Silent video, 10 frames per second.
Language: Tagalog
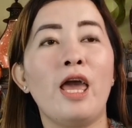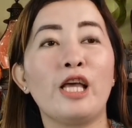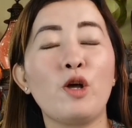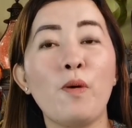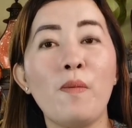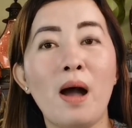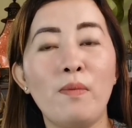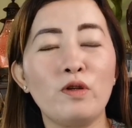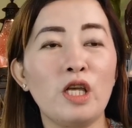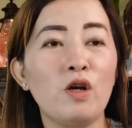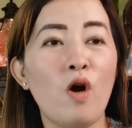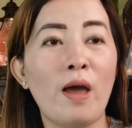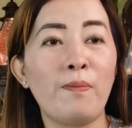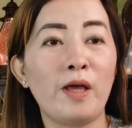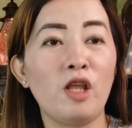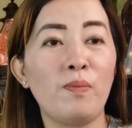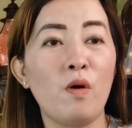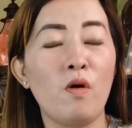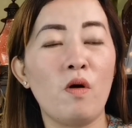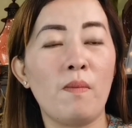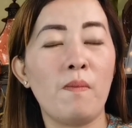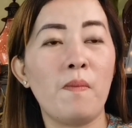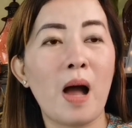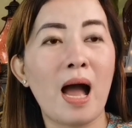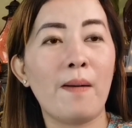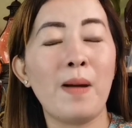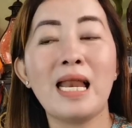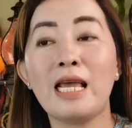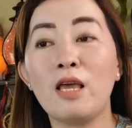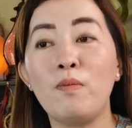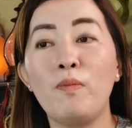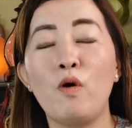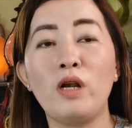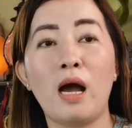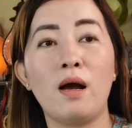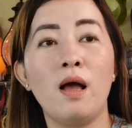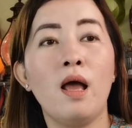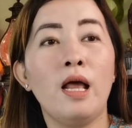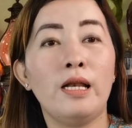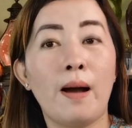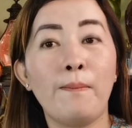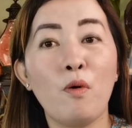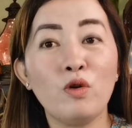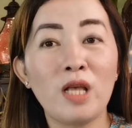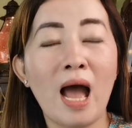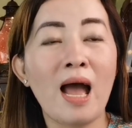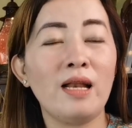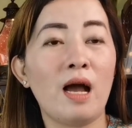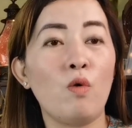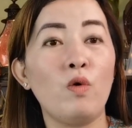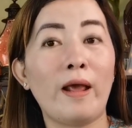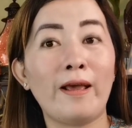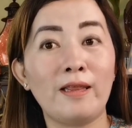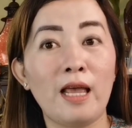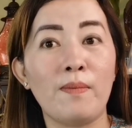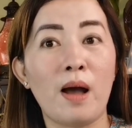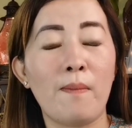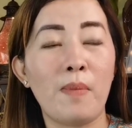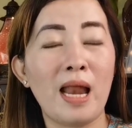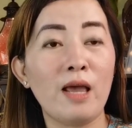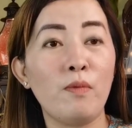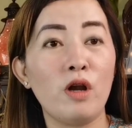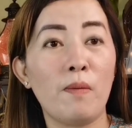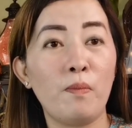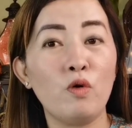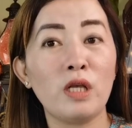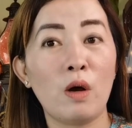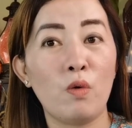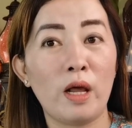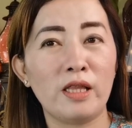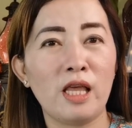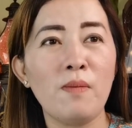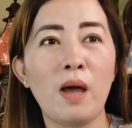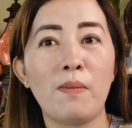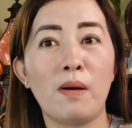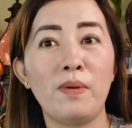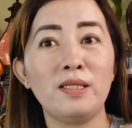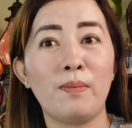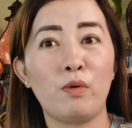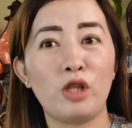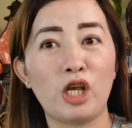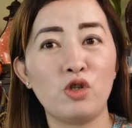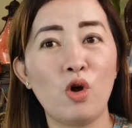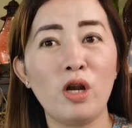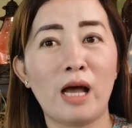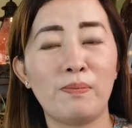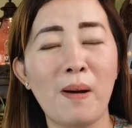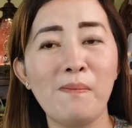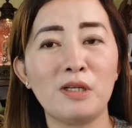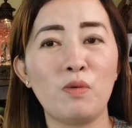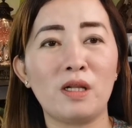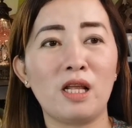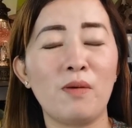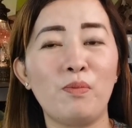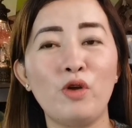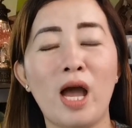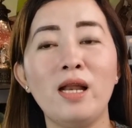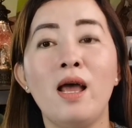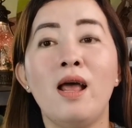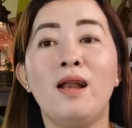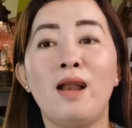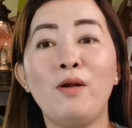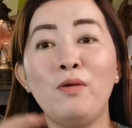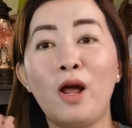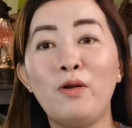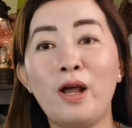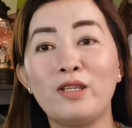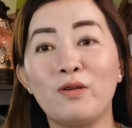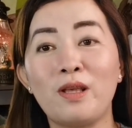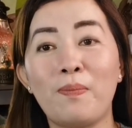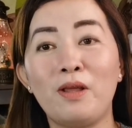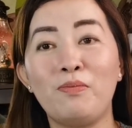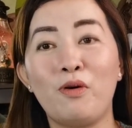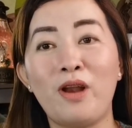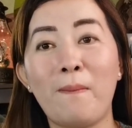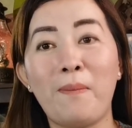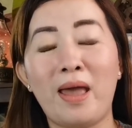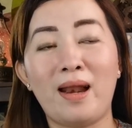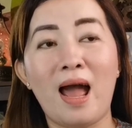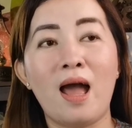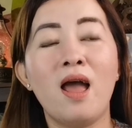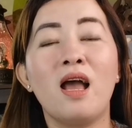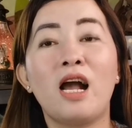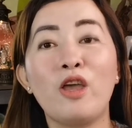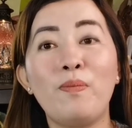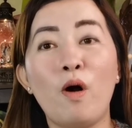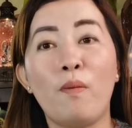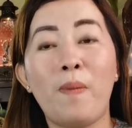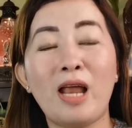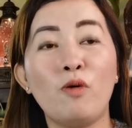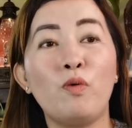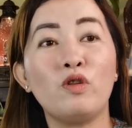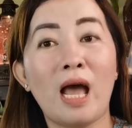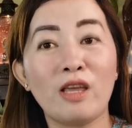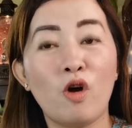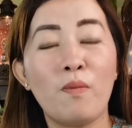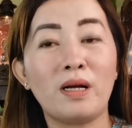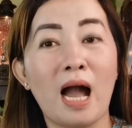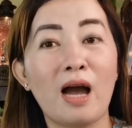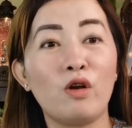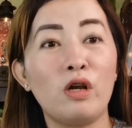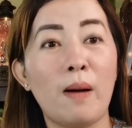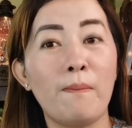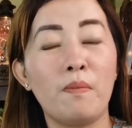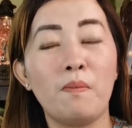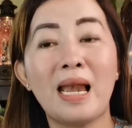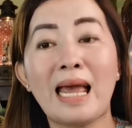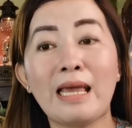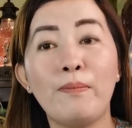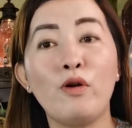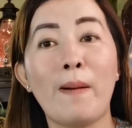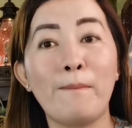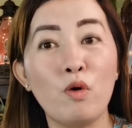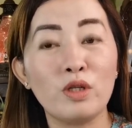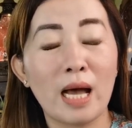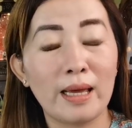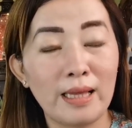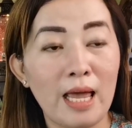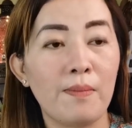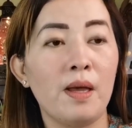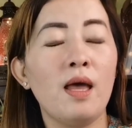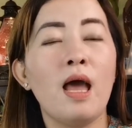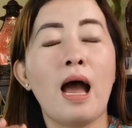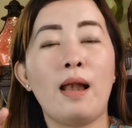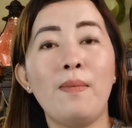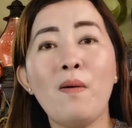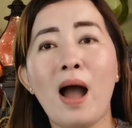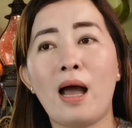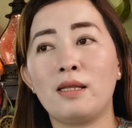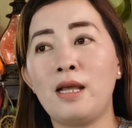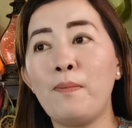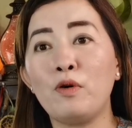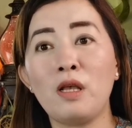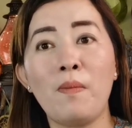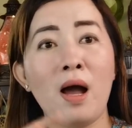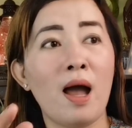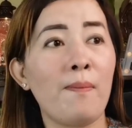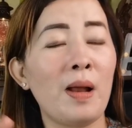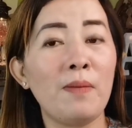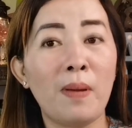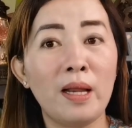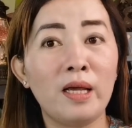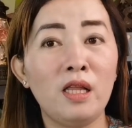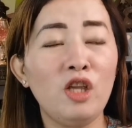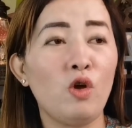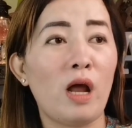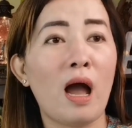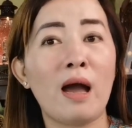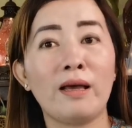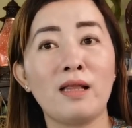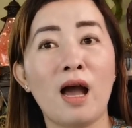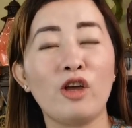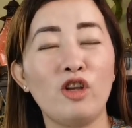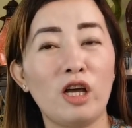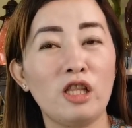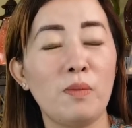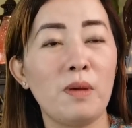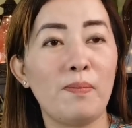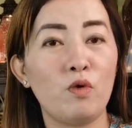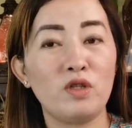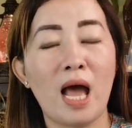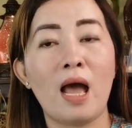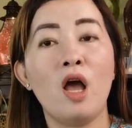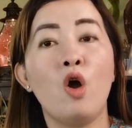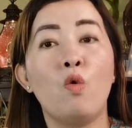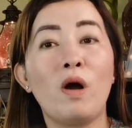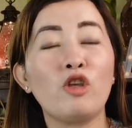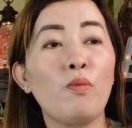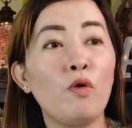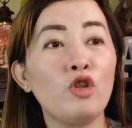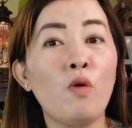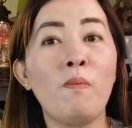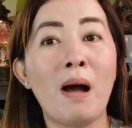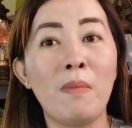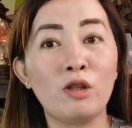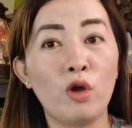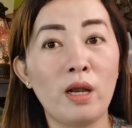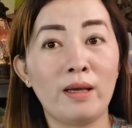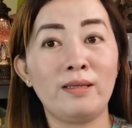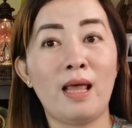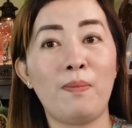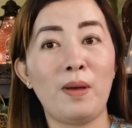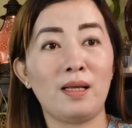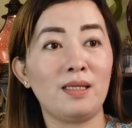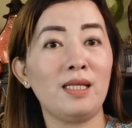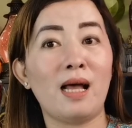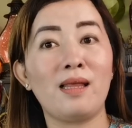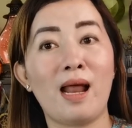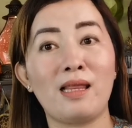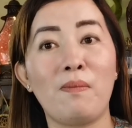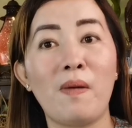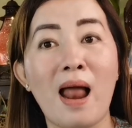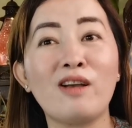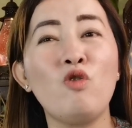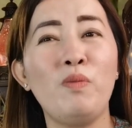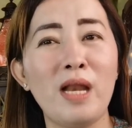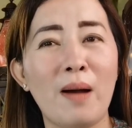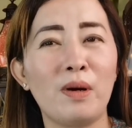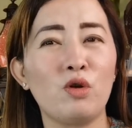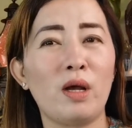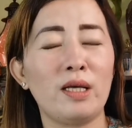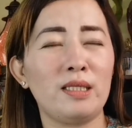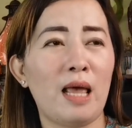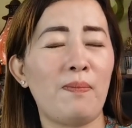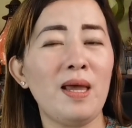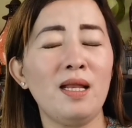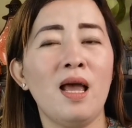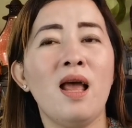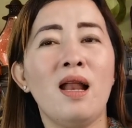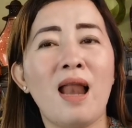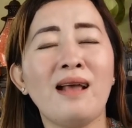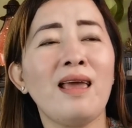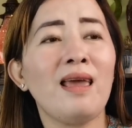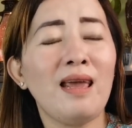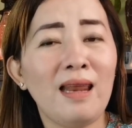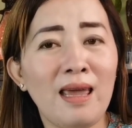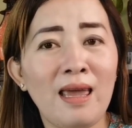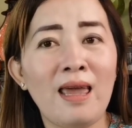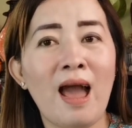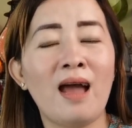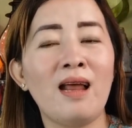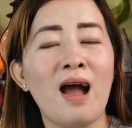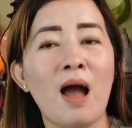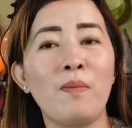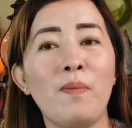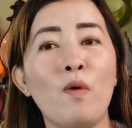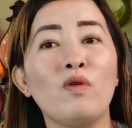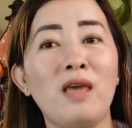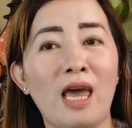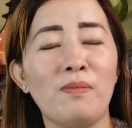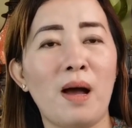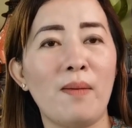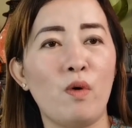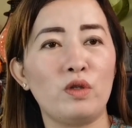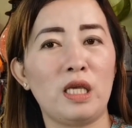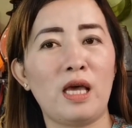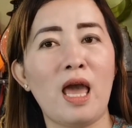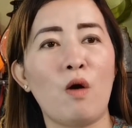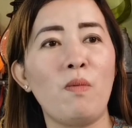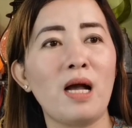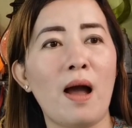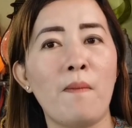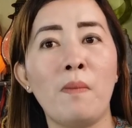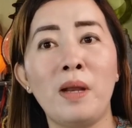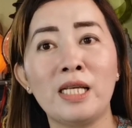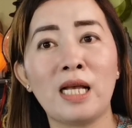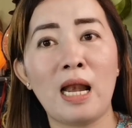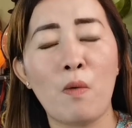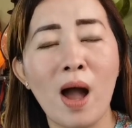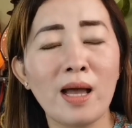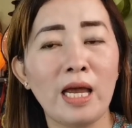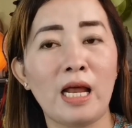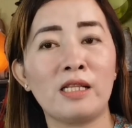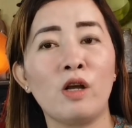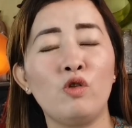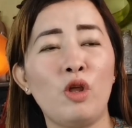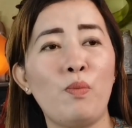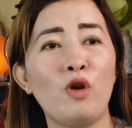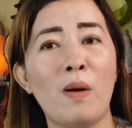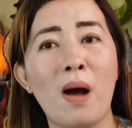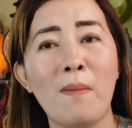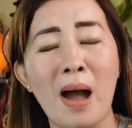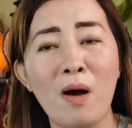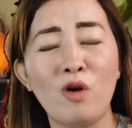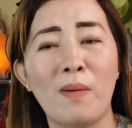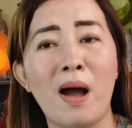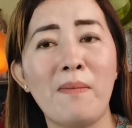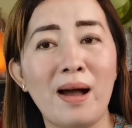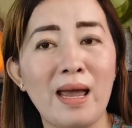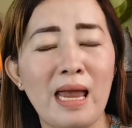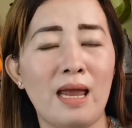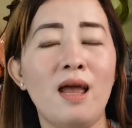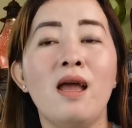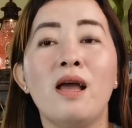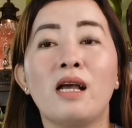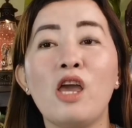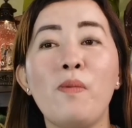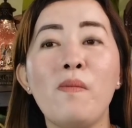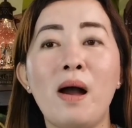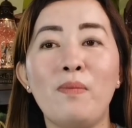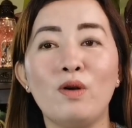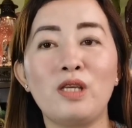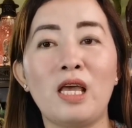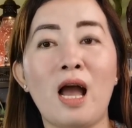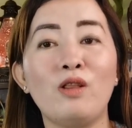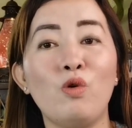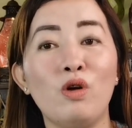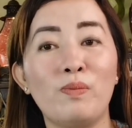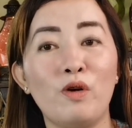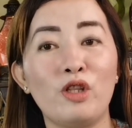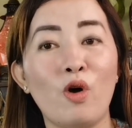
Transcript: Ito po mga bossing ko ay pwede pong uh, balahibo po ng, ng pusa na kulay itim. Ang balahibo ng pusa ang kulay itim ay mabisang proteksyon at pampaswerte rin po yan, lalo-lalo na sa usapin po ng pera. Ngayon po, paano po tayo magkakaroon ng balahibo ng pusang itim? Halimbawa, dyan po sa mga palipaligid ninyo, nakakita kayo ng itim na pusa Huwag nyo po itong babatoy ng stepin. Kasi dati-dati, lagi po binabato ng stepin. Laging inihiya ng ami pong gate, mga bossing. Kaya, kumbaga, mabilis kalawangin at ganoon din po namamaho, namamanghe. Ngayon po, mga bossing, ang dulot po